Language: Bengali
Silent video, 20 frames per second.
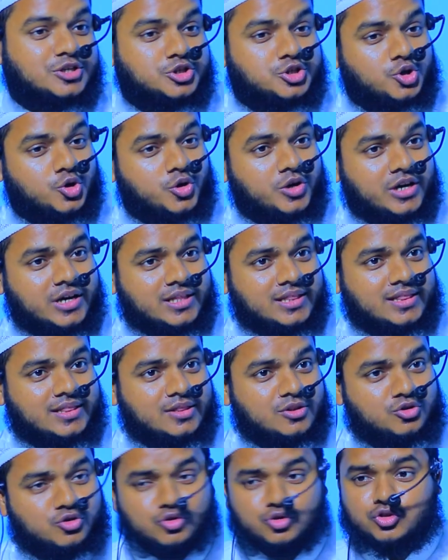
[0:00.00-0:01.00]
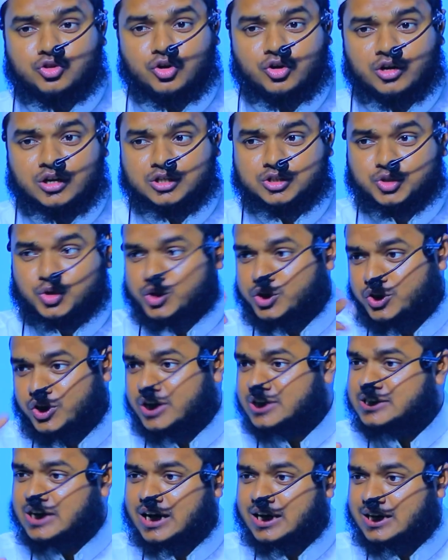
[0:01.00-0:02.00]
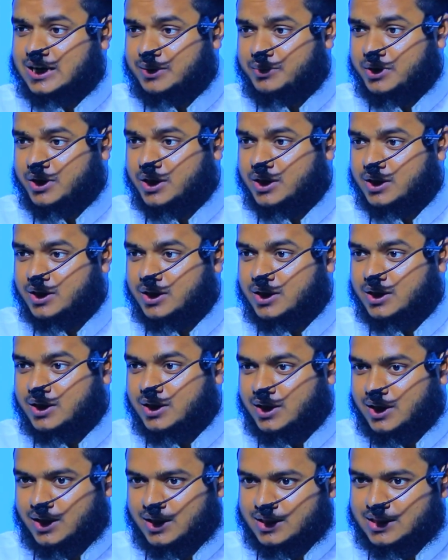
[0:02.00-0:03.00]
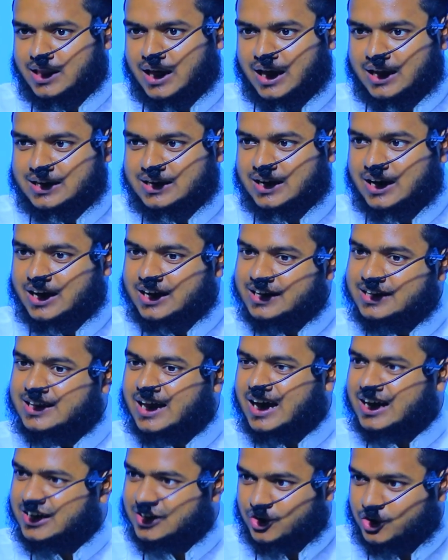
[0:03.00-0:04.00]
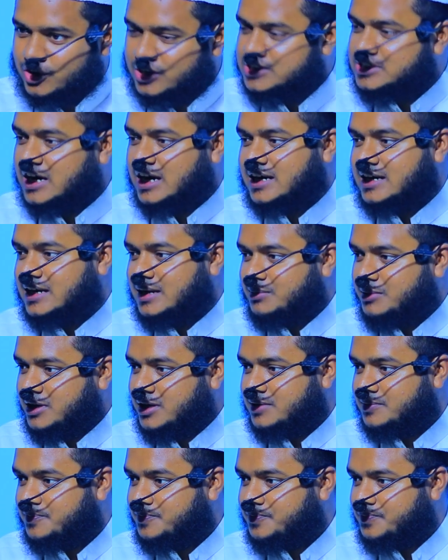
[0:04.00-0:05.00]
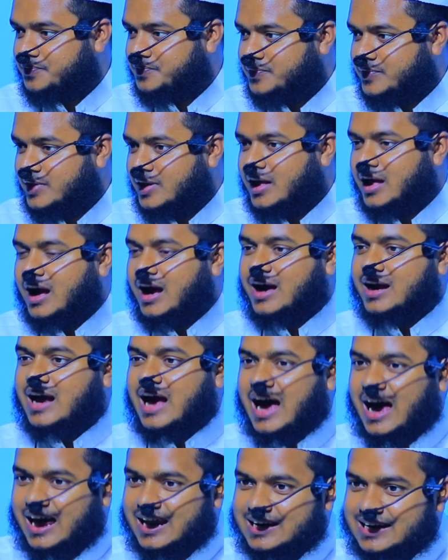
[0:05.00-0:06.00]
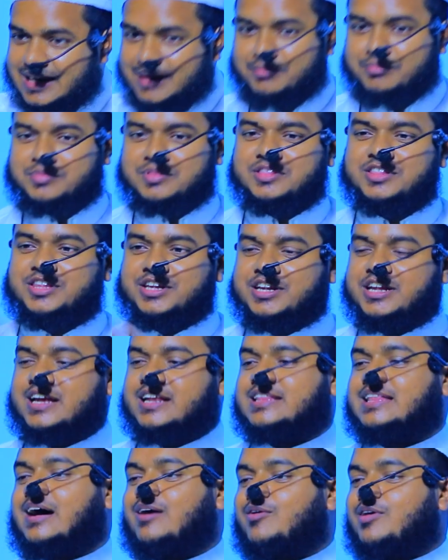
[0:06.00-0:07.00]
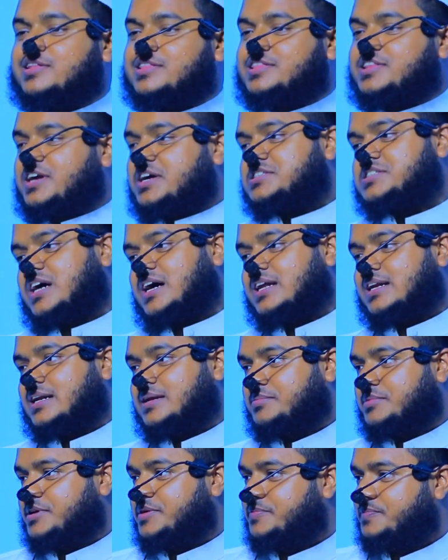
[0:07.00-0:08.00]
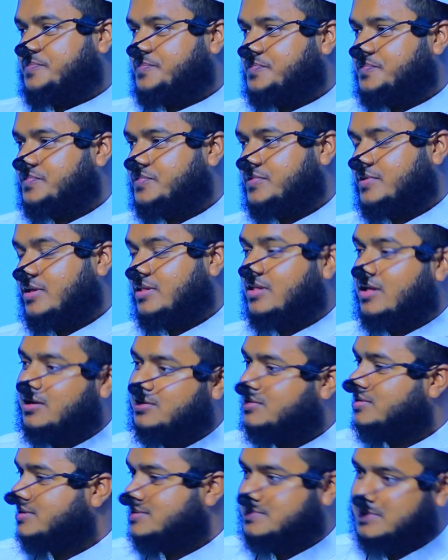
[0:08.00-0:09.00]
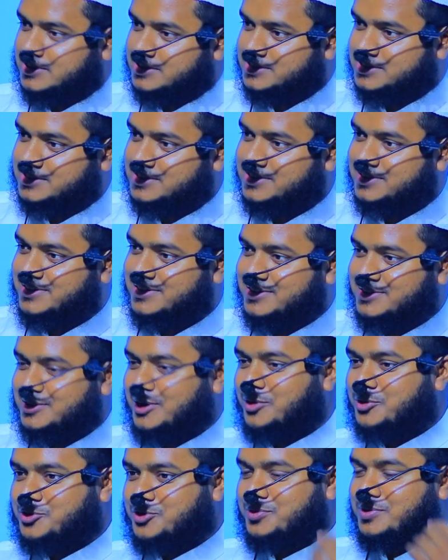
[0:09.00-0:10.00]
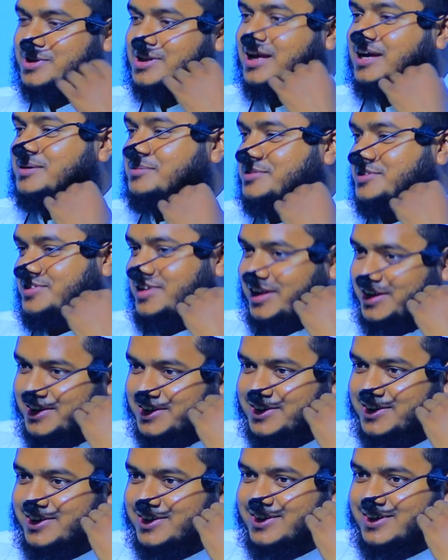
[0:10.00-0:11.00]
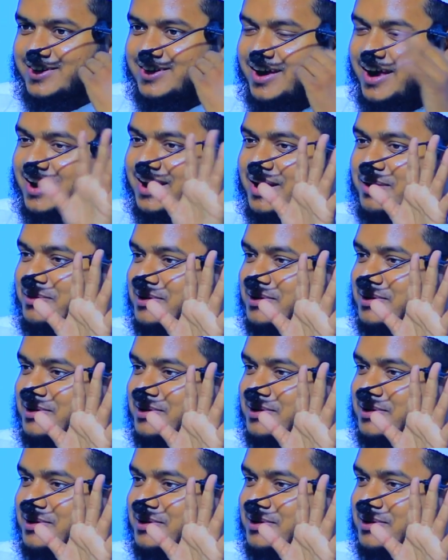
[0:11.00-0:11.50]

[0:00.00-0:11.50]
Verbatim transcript: শহীদ যুদ্ধ করে শহীদ হয়ে জাহান নামে দানকারী দান করে জাহান নামে আর আলেম দিনের দাওয়াত দিয়ে জাহান নামে আল্লাহ আকবর নওয়াজ মিনজাল আল্লাহ